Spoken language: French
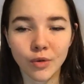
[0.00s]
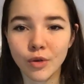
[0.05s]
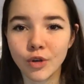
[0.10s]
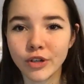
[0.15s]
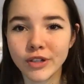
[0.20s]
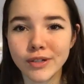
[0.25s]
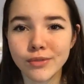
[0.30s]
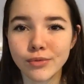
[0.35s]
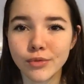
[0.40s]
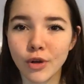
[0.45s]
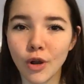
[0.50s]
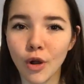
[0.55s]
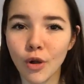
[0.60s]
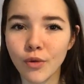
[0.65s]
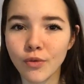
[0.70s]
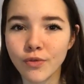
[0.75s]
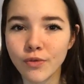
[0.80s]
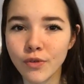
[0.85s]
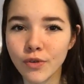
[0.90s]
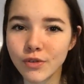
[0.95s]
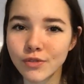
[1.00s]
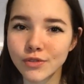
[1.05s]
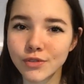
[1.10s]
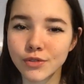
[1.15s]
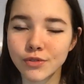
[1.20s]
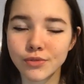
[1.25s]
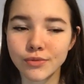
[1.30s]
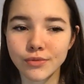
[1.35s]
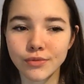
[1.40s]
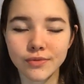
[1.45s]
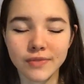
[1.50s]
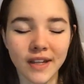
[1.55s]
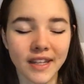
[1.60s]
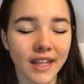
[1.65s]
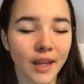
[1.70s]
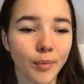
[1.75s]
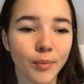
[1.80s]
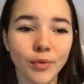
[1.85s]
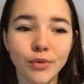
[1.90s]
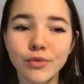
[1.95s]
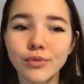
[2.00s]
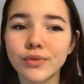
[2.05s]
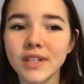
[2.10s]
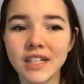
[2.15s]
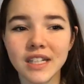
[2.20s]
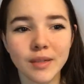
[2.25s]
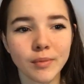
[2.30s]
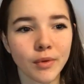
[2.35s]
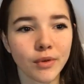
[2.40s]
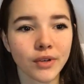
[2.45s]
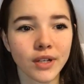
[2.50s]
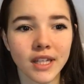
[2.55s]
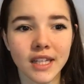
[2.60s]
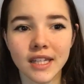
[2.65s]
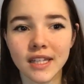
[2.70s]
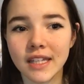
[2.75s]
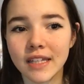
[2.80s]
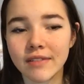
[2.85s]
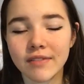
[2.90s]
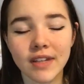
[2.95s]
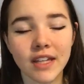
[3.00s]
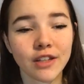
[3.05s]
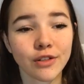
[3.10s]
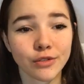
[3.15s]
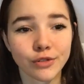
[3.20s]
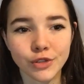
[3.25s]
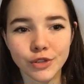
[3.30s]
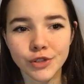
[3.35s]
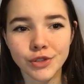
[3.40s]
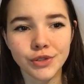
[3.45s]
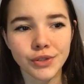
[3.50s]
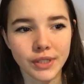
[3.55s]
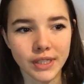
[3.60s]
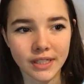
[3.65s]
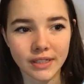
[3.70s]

on connaît toute leur enfance, tout. Enfin, il y a beaucoup d'éléments qui viennent en jeu